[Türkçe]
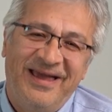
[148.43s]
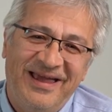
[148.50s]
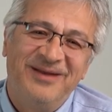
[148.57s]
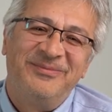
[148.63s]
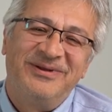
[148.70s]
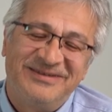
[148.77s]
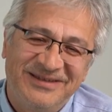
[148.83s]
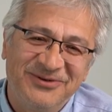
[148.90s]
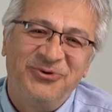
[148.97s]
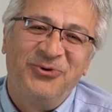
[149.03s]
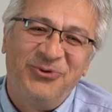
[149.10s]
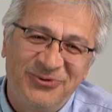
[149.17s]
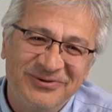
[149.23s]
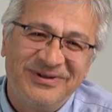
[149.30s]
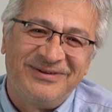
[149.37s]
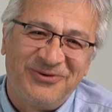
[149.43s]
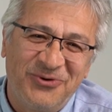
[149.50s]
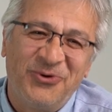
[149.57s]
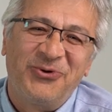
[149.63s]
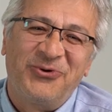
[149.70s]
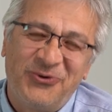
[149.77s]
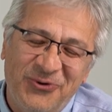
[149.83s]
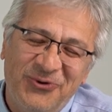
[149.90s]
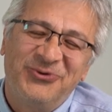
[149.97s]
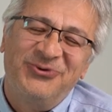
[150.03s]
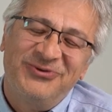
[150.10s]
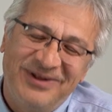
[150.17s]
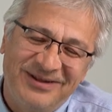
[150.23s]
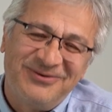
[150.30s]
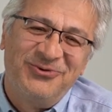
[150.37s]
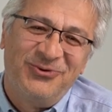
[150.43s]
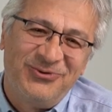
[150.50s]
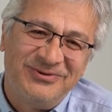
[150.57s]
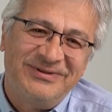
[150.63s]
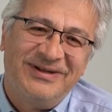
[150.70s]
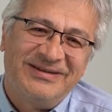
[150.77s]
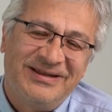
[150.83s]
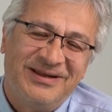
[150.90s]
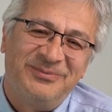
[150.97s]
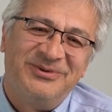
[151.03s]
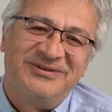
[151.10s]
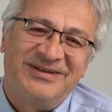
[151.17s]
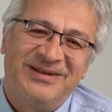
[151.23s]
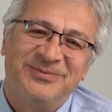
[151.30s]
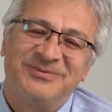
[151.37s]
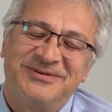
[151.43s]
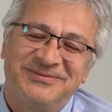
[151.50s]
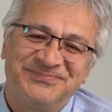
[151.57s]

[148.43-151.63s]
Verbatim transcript: Elbette korkudan, şey kork, korkudan, korkudan gelen bir talepti.